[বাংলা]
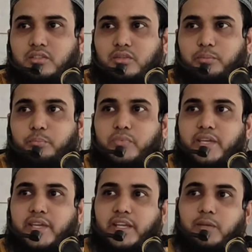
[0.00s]
তো
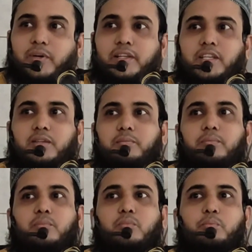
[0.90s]
একেবারেই
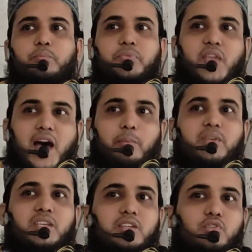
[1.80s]

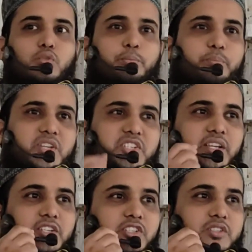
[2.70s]
দামি খুব
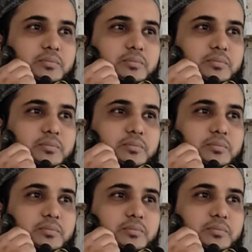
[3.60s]
বিশেষ